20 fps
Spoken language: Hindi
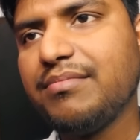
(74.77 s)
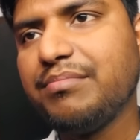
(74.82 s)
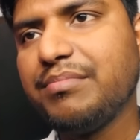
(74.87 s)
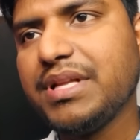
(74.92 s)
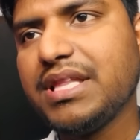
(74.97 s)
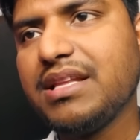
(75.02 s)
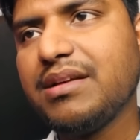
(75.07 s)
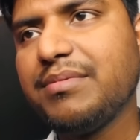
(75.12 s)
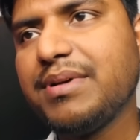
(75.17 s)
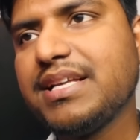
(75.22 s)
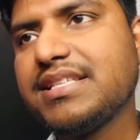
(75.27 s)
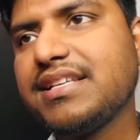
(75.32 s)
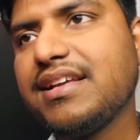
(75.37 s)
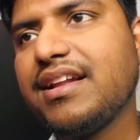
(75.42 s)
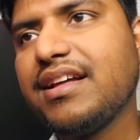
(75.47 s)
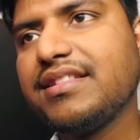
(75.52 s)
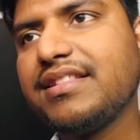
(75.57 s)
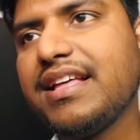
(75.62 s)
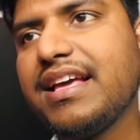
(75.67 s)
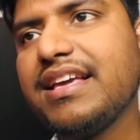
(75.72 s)
मतलब ऐसा
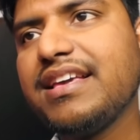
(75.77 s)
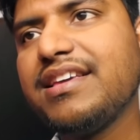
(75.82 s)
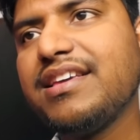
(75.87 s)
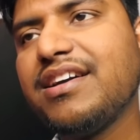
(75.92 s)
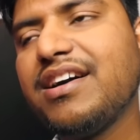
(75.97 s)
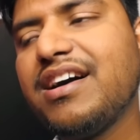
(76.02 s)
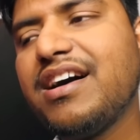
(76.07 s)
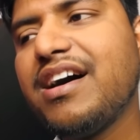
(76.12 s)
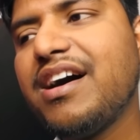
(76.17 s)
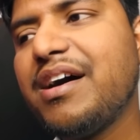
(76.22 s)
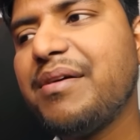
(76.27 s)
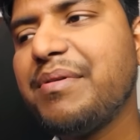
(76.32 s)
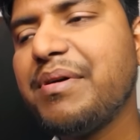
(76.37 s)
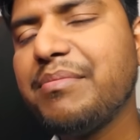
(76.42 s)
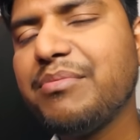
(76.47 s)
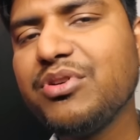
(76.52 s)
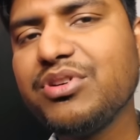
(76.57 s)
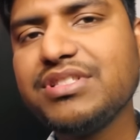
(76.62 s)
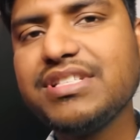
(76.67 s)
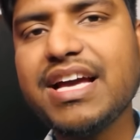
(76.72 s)
लगता है कि हाँ अब हम
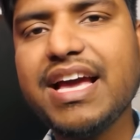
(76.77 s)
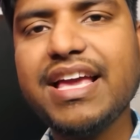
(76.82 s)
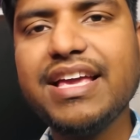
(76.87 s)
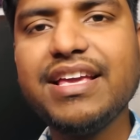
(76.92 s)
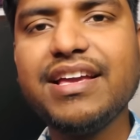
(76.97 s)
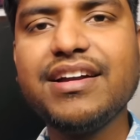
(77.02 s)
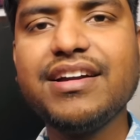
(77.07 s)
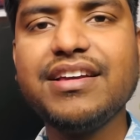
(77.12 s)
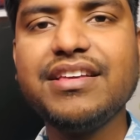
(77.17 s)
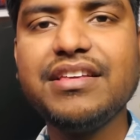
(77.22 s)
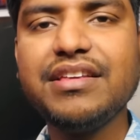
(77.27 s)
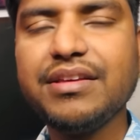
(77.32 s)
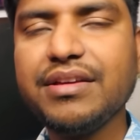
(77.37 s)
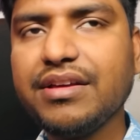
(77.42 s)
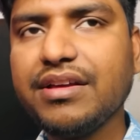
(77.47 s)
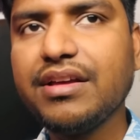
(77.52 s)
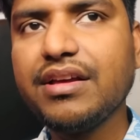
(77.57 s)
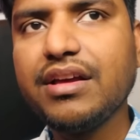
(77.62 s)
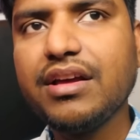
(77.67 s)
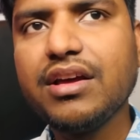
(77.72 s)
लोग जाएंगे कहीं
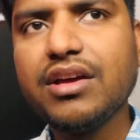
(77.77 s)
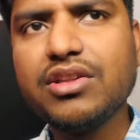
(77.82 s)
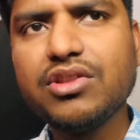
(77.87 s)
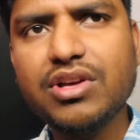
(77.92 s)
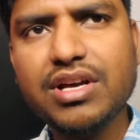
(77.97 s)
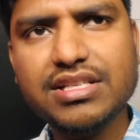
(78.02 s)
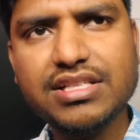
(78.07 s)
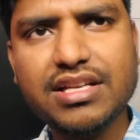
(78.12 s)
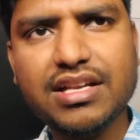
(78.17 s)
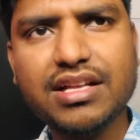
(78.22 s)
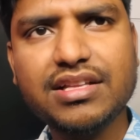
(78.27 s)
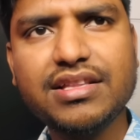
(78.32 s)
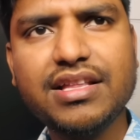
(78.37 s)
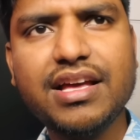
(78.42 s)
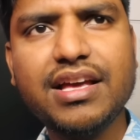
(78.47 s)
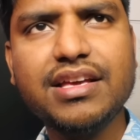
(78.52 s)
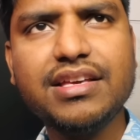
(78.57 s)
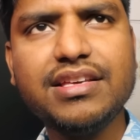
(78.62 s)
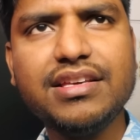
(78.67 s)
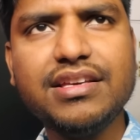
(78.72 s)
तो ऐसा लगता
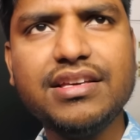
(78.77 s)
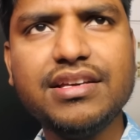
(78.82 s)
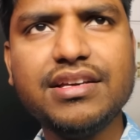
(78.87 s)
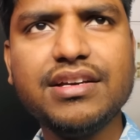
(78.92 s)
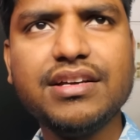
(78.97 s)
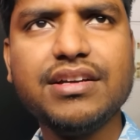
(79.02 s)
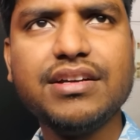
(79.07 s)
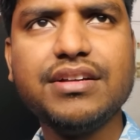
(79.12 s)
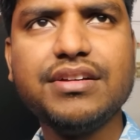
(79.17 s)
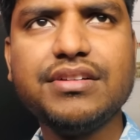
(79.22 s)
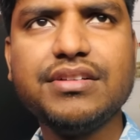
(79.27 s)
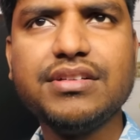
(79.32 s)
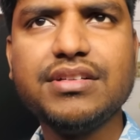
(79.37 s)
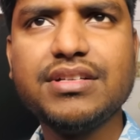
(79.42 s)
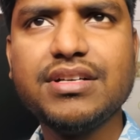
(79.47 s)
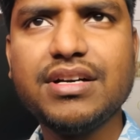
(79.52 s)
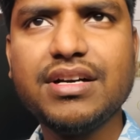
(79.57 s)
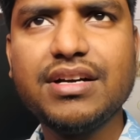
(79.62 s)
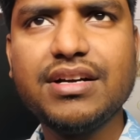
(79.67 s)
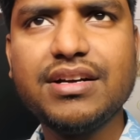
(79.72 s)
है कि
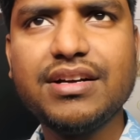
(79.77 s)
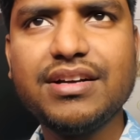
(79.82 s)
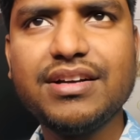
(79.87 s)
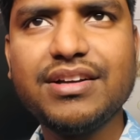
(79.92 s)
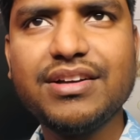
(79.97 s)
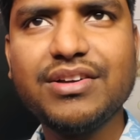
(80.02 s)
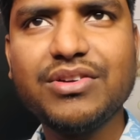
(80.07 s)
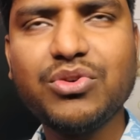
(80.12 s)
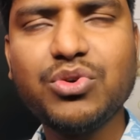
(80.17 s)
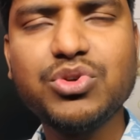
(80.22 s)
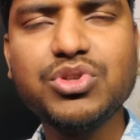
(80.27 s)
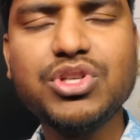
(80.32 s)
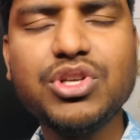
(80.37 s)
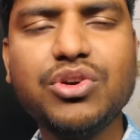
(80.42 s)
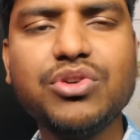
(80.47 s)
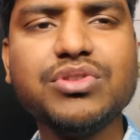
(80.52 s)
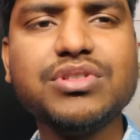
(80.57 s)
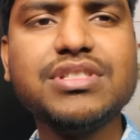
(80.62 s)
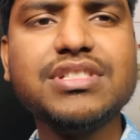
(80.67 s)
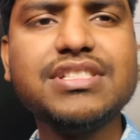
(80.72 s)
खुशी
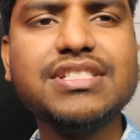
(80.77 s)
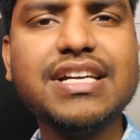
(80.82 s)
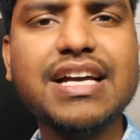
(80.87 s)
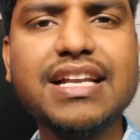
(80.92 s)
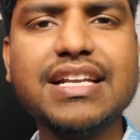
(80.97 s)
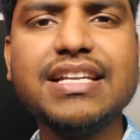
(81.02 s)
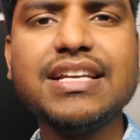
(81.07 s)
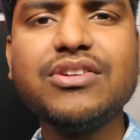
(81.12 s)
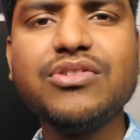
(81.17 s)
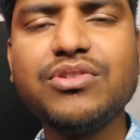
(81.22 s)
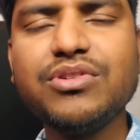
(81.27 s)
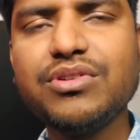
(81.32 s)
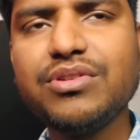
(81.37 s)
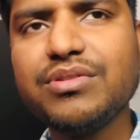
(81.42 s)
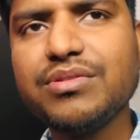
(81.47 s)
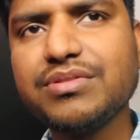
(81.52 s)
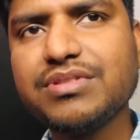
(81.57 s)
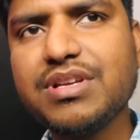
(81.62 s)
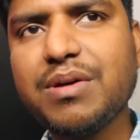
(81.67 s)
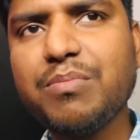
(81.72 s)
खुशी जाने को
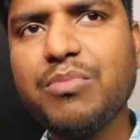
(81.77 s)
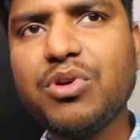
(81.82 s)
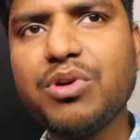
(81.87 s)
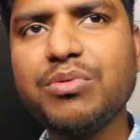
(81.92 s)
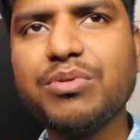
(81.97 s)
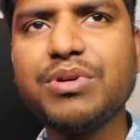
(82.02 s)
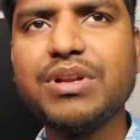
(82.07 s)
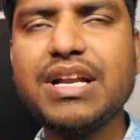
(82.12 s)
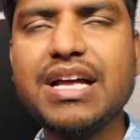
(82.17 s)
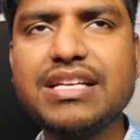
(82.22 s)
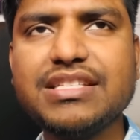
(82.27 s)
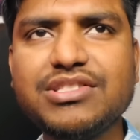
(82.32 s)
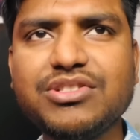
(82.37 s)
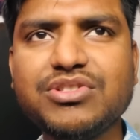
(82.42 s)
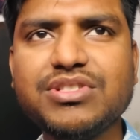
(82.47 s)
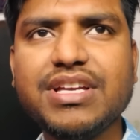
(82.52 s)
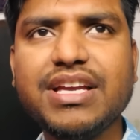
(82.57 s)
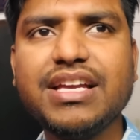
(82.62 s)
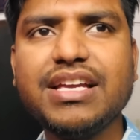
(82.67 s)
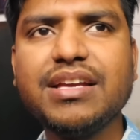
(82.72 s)
सब लोग राज़ी हो
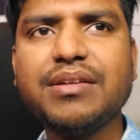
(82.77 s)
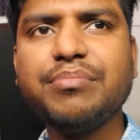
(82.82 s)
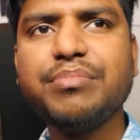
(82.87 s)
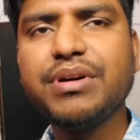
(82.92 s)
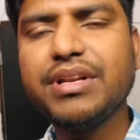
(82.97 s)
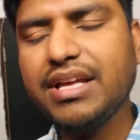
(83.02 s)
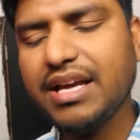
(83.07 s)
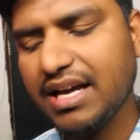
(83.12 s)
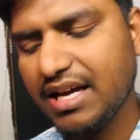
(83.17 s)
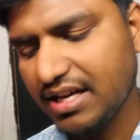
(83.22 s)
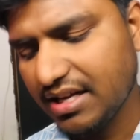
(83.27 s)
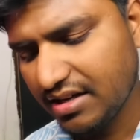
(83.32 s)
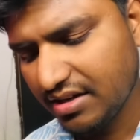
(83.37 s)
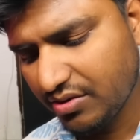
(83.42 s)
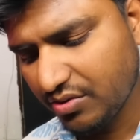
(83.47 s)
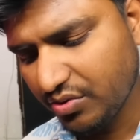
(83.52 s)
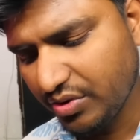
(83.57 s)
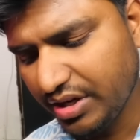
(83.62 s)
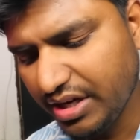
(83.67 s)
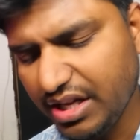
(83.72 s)
जाएंगे पर यहाँ
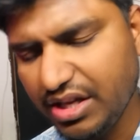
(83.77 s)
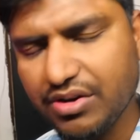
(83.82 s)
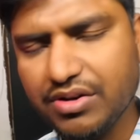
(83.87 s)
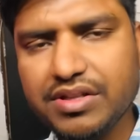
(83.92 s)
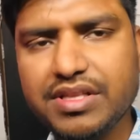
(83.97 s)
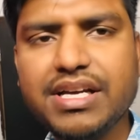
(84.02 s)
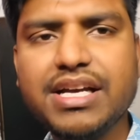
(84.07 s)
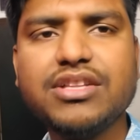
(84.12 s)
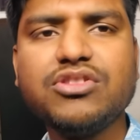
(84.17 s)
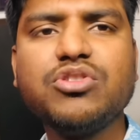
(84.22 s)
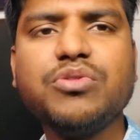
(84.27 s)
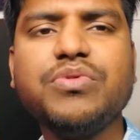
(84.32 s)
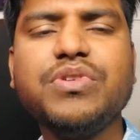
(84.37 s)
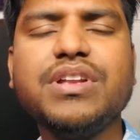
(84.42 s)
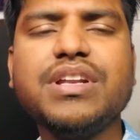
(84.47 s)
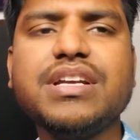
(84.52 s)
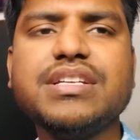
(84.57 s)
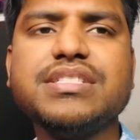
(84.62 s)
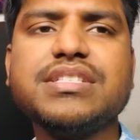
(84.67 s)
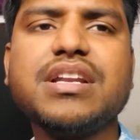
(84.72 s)
कोई नहीं होता है तो फिर
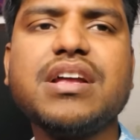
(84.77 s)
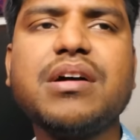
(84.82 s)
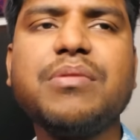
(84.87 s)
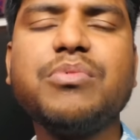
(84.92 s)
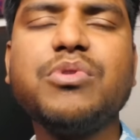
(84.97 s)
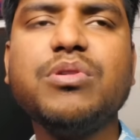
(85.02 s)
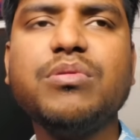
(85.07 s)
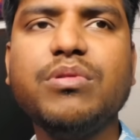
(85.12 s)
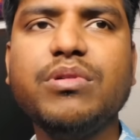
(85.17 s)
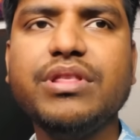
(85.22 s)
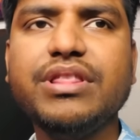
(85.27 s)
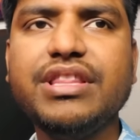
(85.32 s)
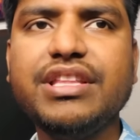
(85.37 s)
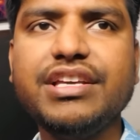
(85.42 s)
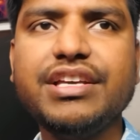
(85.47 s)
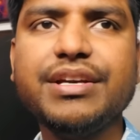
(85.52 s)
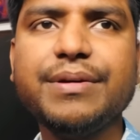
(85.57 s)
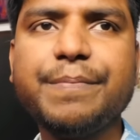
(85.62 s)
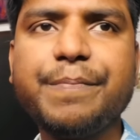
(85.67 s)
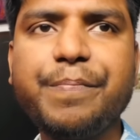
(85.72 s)
रंजना हमको बोलती
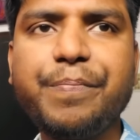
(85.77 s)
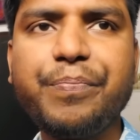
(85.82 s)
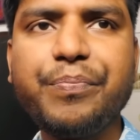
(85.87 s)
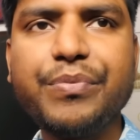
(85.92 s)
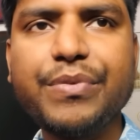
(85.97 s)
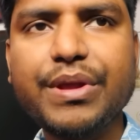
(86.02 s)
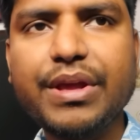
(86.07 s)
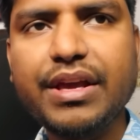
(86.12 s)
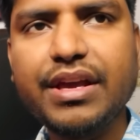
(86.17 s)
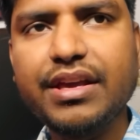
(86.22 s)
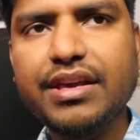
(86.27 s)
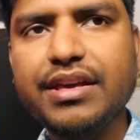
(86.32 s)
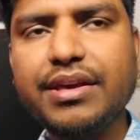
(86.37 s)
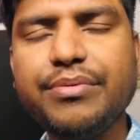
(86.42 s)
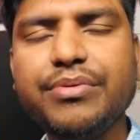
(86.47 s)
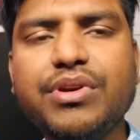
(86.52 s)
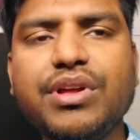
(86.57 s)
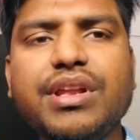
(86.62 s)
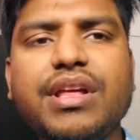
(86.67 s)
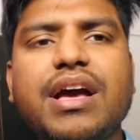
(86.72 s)
है कि
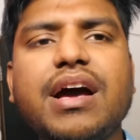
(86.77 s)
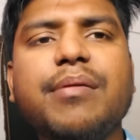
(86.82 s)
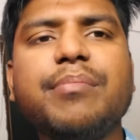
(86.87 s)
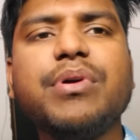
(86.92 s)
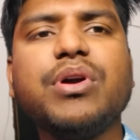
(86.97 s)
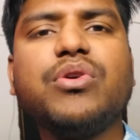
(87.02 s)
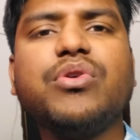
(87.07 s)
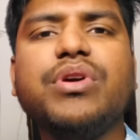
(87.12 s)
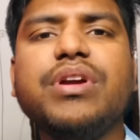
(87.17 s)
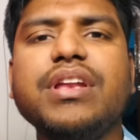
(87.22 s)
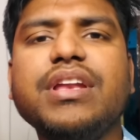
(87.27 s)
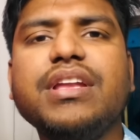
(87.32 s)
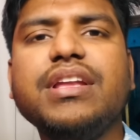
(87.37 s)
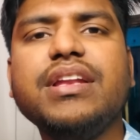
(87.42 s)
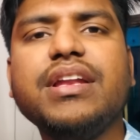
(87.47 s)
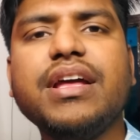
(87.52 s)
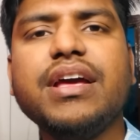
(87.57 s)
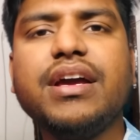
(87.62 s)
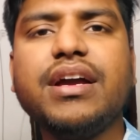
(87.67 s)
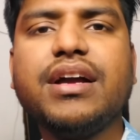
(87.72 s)
फिर यहाँ पे कोई नहीं
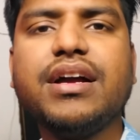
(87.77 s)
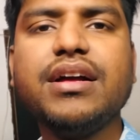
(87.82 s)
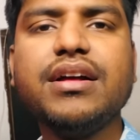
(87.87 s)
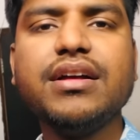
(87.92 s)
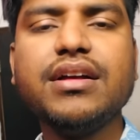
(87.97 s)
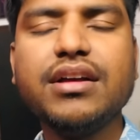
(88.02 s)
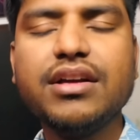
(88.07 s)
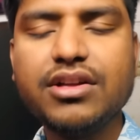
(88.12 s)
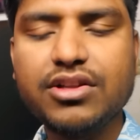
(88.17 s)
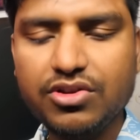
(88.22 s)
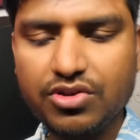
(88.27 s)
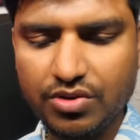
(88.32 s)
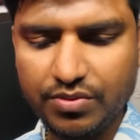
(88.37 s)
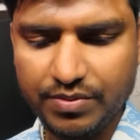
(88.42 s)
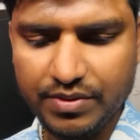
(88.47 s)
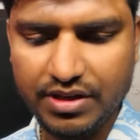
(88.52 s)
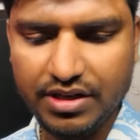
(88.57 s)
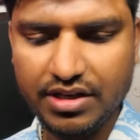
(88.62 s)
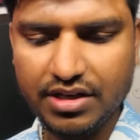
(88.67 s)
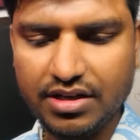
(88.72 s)
रहेगा तो
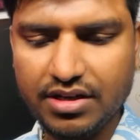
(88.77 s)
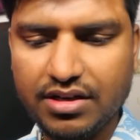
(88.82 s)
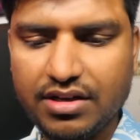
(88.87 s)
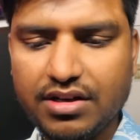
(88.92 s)
फिर